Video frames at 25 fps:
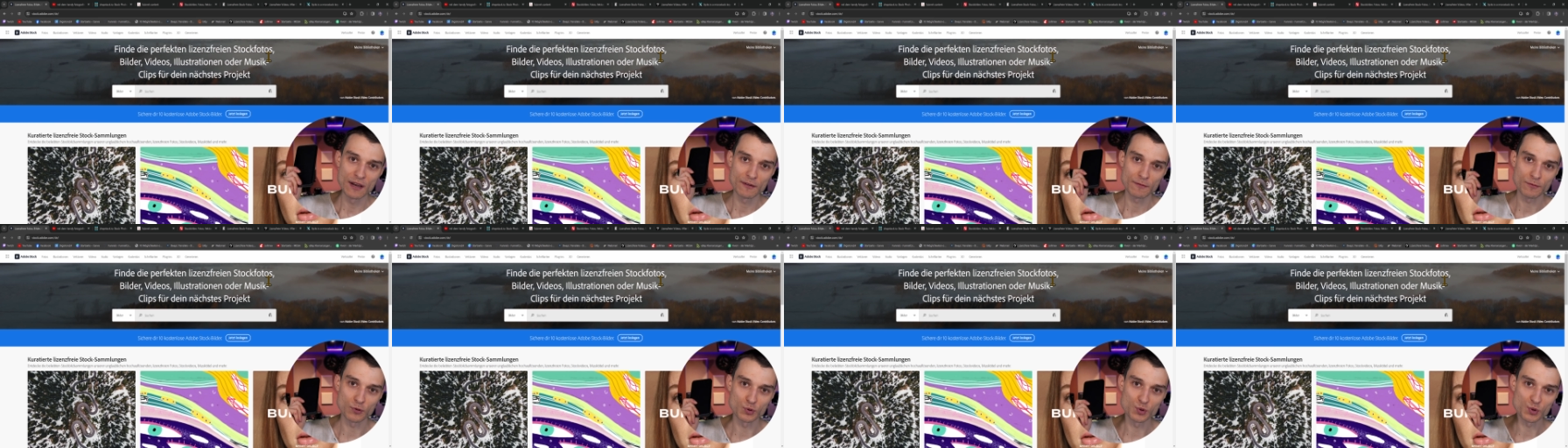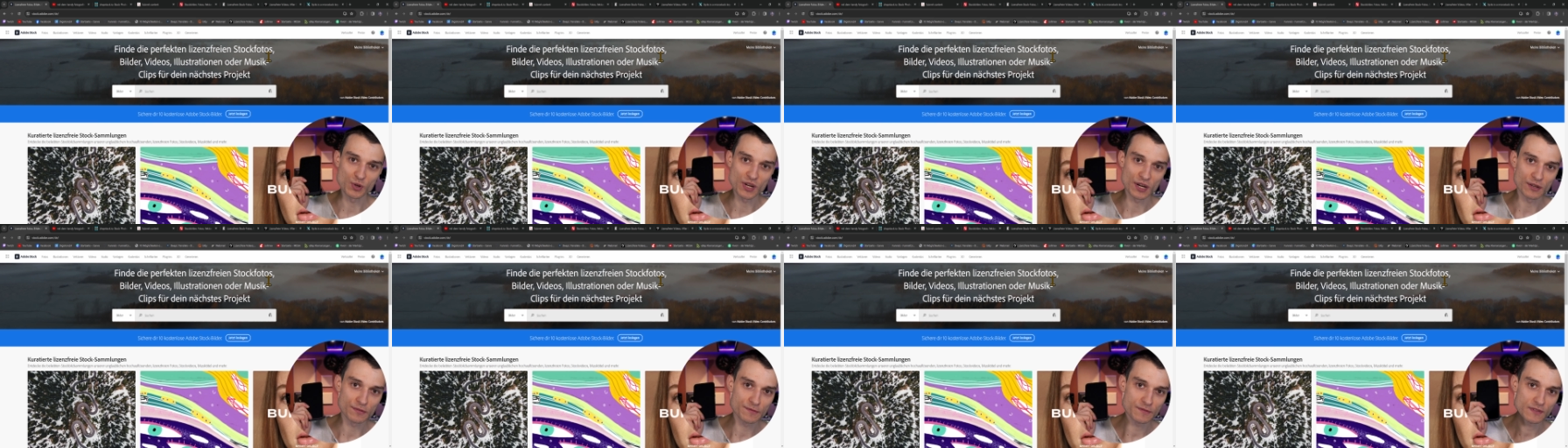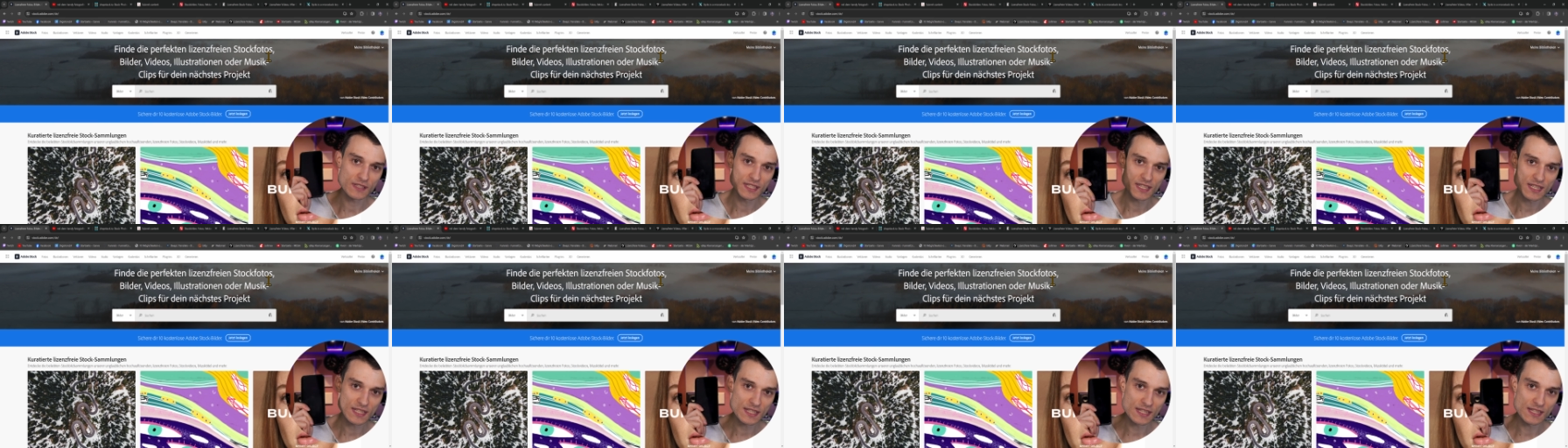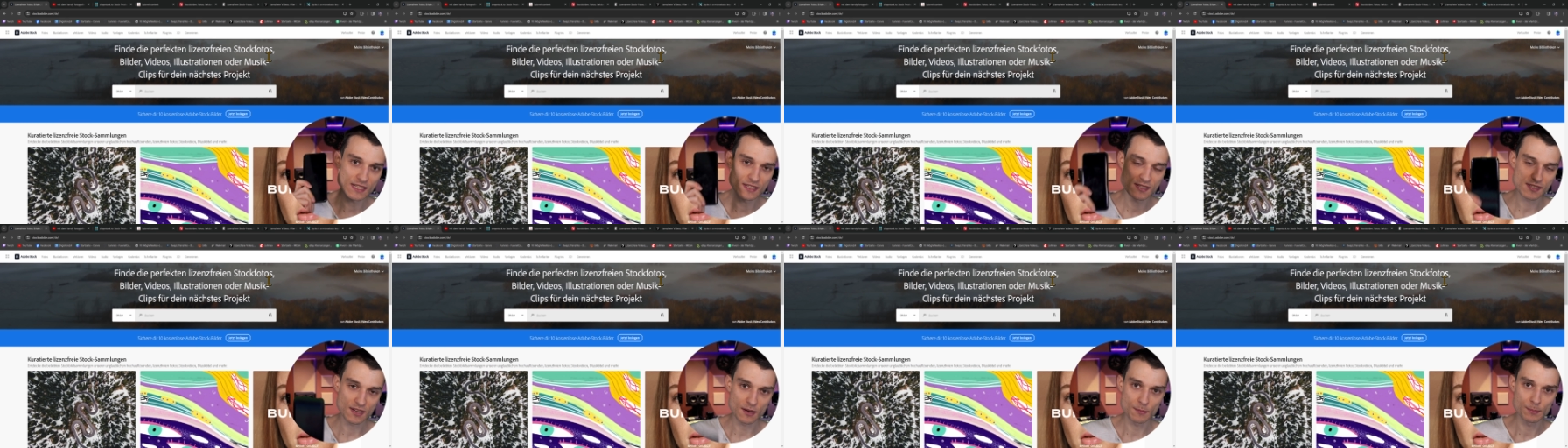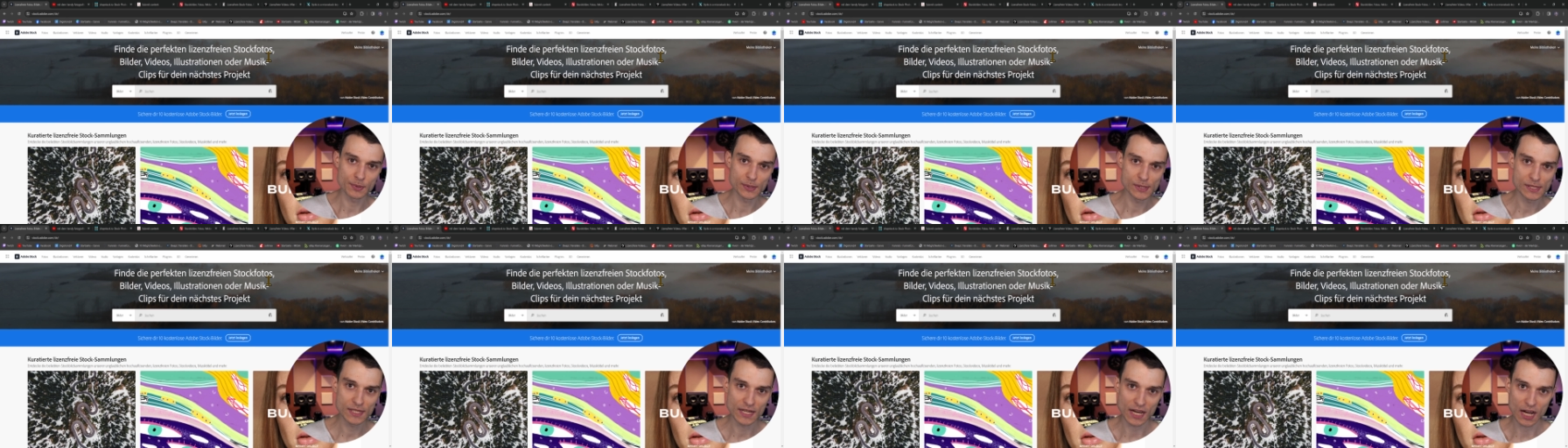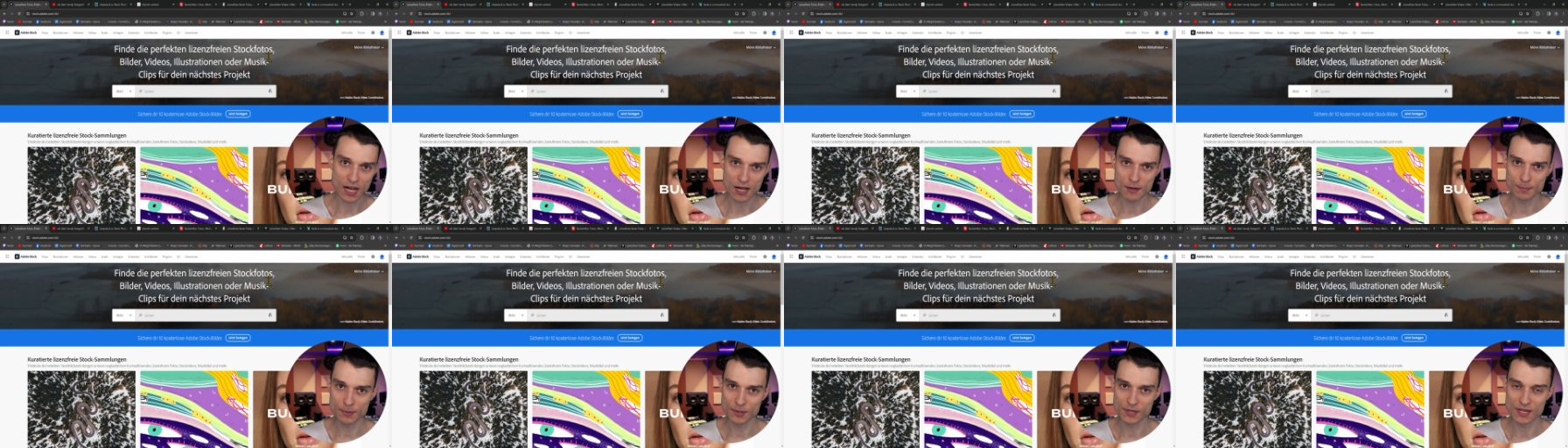fotografiert diese Bilder
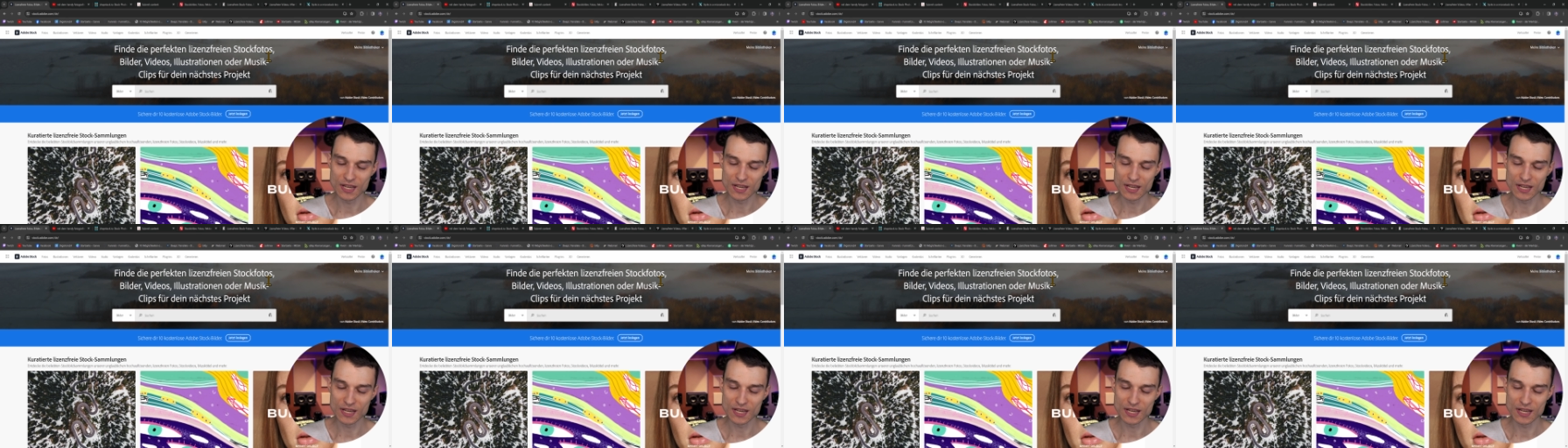ab,